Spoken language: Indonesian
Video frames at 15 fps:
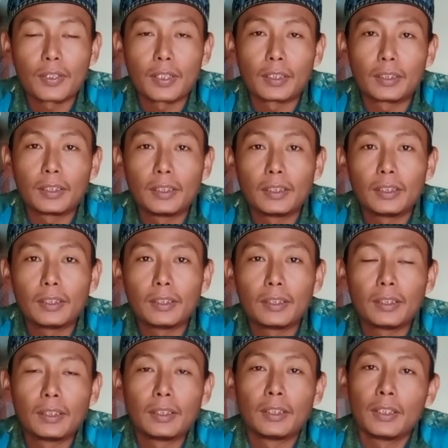
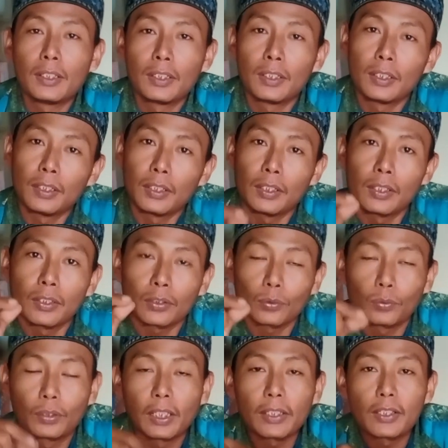Jadi
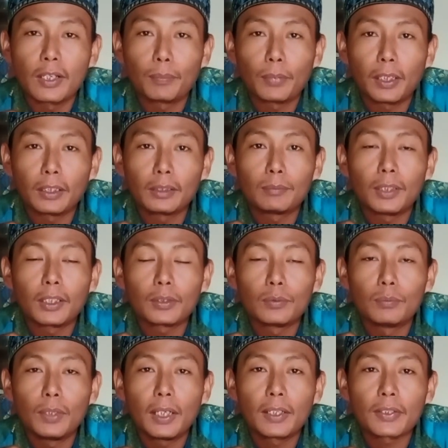tugasnya Panglima
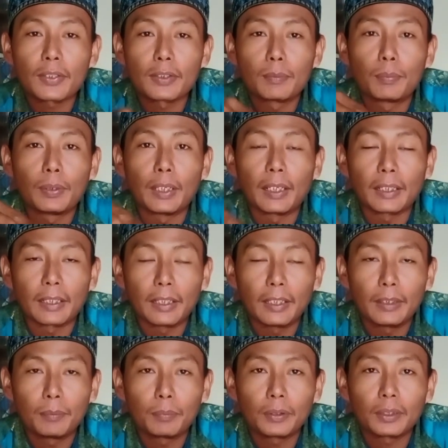Kumbang
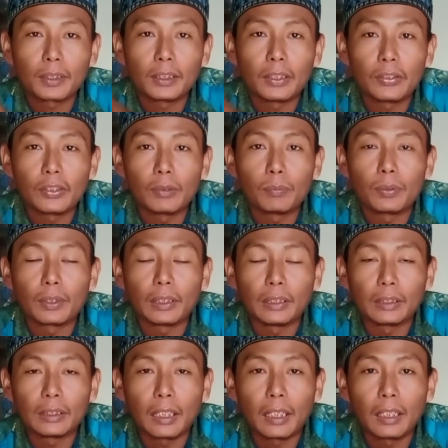sebagai penelisik
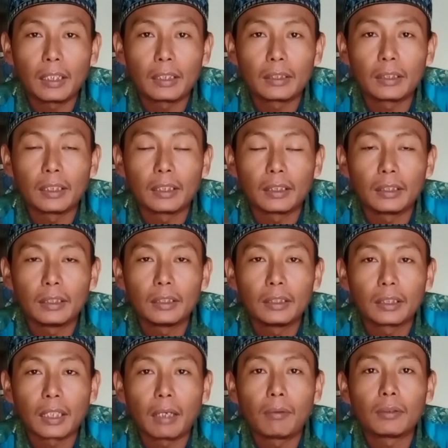berita
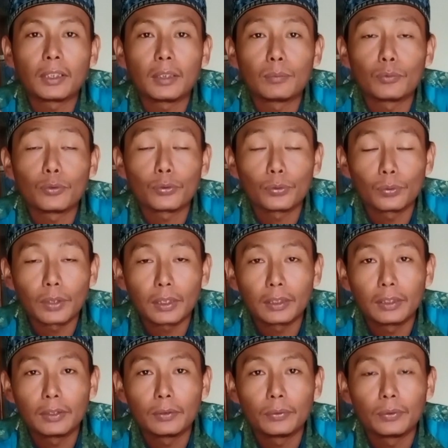dari kawanan musuh
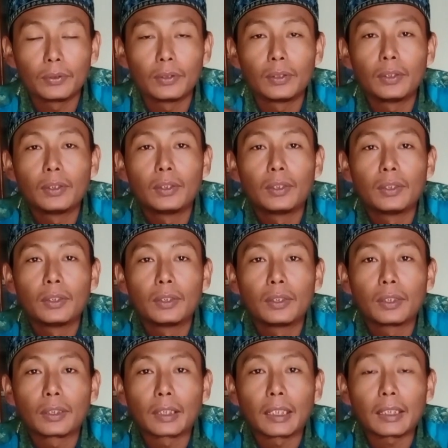kan gitu.
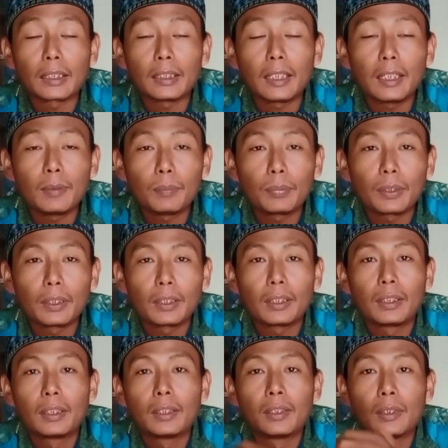Karena
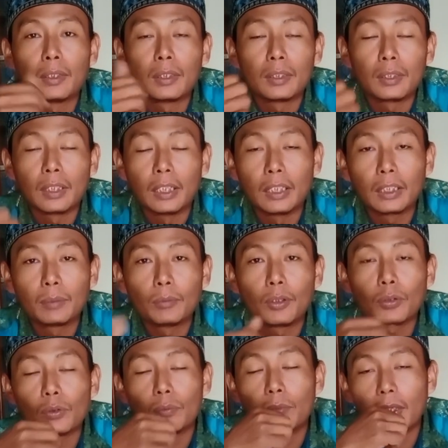apa?
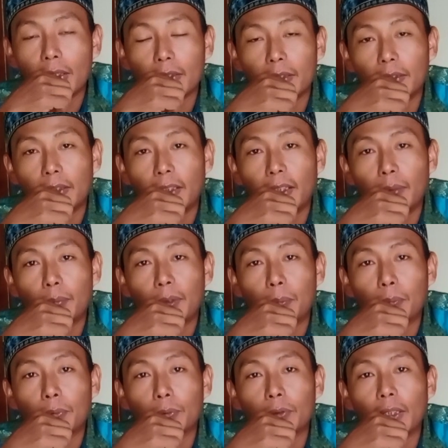harimau kumbang sendiri
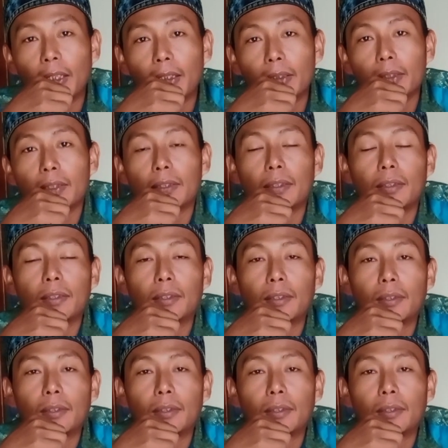mempunyai